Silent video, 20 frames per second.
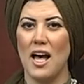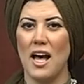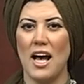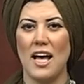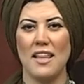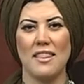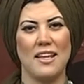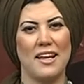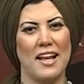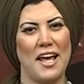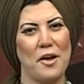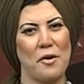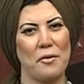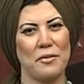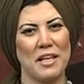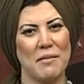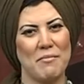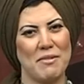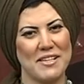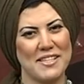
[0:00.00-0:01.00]
هذا لا
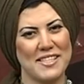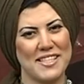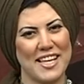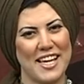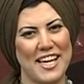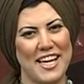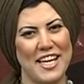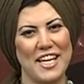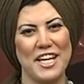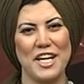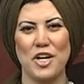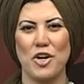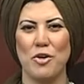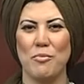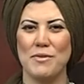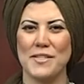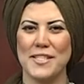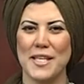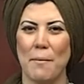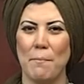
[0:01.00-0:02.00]
يعتبر صحي
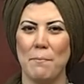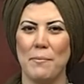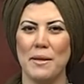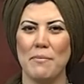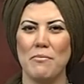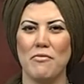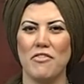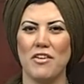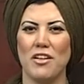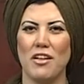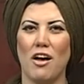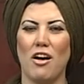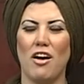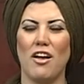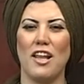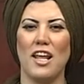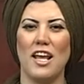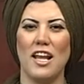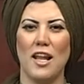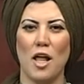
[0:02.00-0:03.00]
وبسبب في نقل
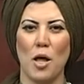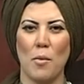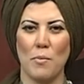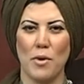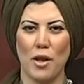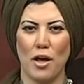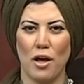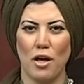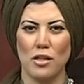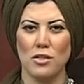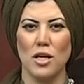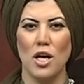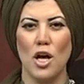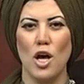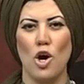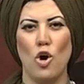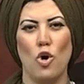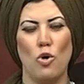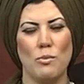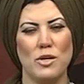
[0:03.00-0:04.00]
الأمراض
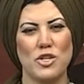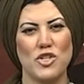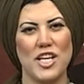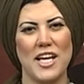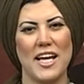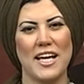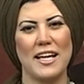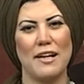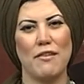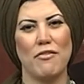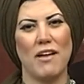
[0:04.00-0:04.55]
ومشاكل